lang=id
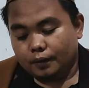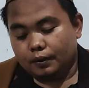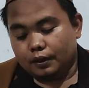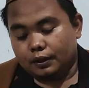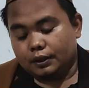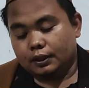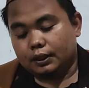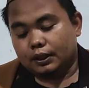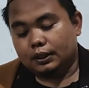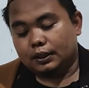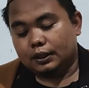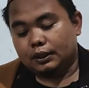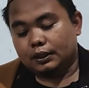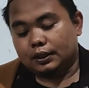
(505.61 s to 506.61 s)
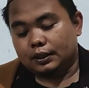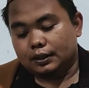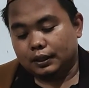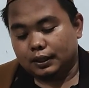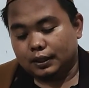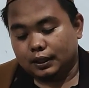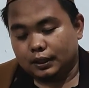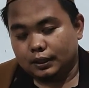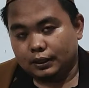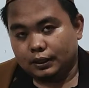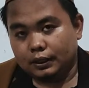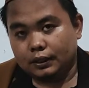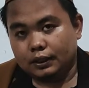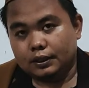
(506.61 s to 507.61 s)
Wakila dan dikatakan
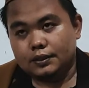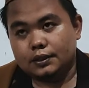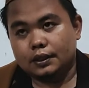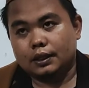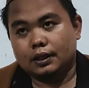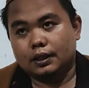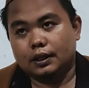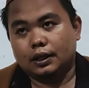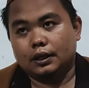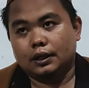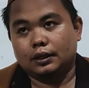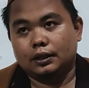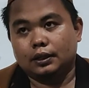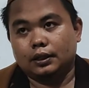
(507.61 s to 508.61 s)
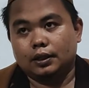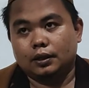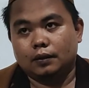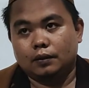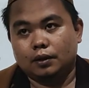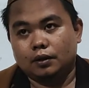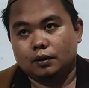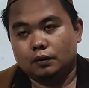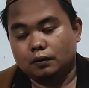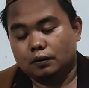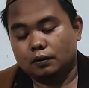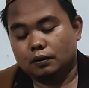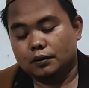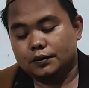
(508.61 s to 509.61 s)
indah sahari ketika
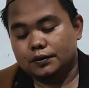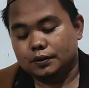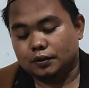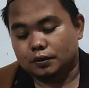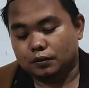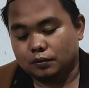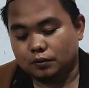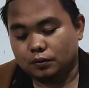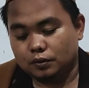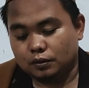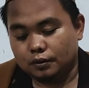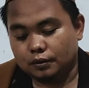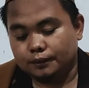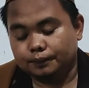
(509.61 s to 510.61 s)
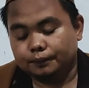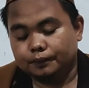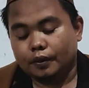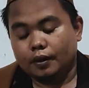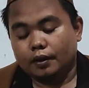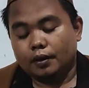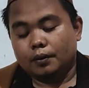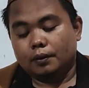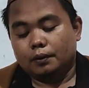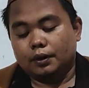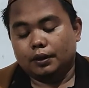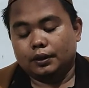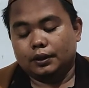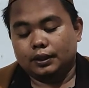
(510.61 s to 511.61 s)
waktu sahur.
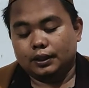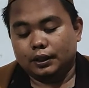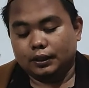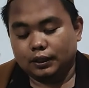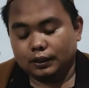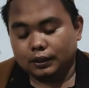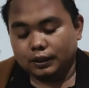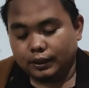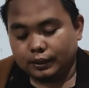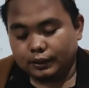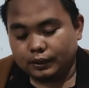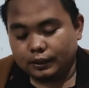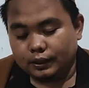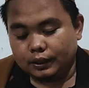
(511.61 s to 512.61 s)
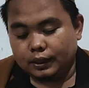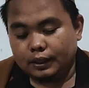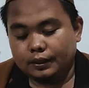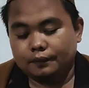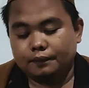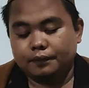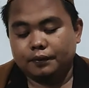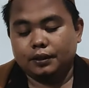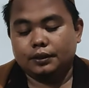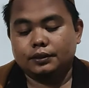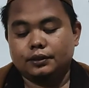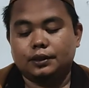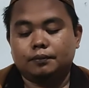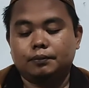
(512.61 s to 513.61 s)
Wakila dan dikatakan fi
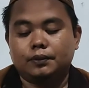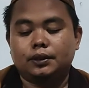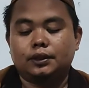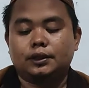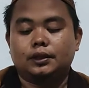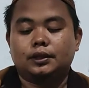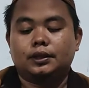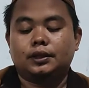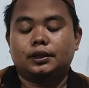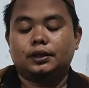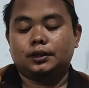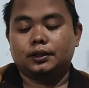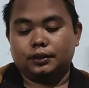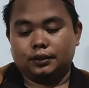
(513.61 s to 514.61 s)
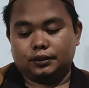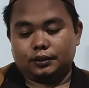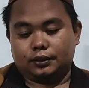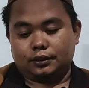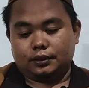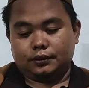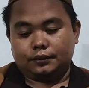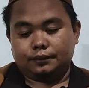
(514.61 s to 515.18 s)
jami'il laili